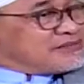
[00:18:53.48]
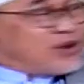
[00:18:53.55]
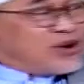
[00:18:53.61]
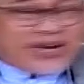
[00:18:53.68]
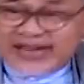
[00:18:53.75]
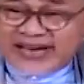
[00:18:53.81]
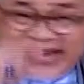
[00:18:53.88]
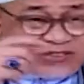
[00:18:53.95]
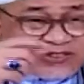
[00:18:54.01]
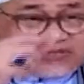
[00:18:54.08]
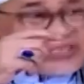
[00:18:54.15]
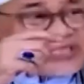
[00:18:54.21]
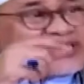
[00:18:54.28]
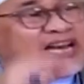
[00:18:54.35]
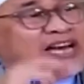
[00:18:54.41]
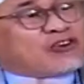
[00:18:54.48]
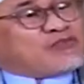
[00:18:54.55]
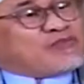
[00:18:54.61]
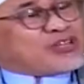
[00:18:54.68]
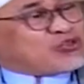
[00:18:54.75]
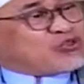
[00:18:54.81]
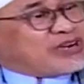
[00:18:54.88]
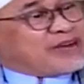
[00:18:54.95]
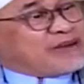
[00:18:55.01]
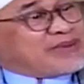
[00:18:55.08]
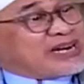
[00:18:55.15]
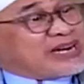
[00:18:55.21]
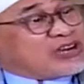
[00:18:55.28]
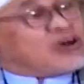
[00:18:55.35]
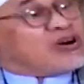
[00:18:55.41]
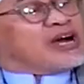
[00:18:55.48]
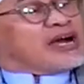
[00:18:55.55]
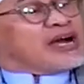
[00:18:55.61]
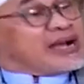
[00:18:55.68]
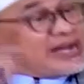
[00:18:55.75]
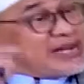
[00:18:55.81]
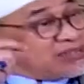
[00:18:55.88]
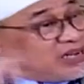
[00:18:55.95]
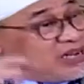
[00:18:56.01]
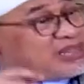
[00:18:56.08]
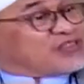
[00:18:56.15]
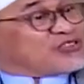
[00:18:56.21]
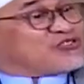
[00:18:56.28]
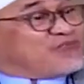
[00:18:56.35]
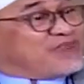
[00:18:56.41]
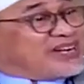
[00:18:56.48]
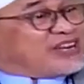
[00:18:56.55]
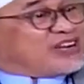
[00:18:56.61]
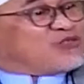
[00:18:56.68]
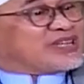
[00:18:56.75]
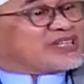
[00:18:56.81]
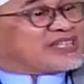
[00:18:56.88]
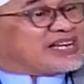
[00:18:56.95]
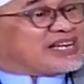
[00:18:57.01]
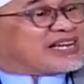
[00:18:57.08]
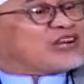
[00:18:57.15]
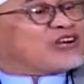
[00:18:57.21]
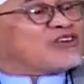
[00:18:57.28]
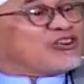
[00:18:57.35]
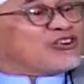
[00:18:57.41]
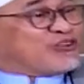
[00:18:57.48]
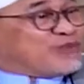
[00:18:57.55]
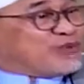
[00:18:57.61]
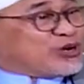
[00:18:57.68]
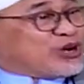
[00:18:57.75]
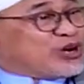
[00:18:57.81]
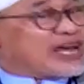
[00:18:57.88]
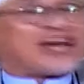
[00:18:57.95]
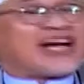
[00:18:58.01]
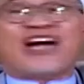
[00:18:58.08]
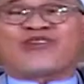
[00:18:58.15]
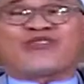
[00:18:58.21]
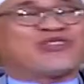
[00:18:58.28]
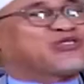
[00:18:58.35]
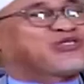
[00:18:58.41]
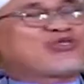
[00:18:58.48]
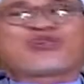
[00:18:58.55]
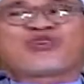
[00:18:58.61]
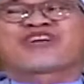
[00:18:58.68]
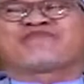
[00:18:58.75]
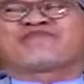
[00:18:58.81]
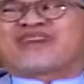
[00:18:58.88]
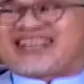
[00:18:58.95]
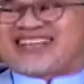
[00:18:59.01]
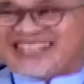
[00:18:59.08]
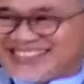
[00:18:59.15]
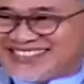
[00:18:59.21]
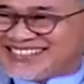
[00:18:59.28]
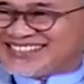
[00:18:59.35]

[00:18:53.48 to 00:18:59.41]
Boleh atau tidak aku masuk kamar engkau? Kata Allah subhanahu wa ta'ala, kalau engkau menolak, aku disuruh kembali.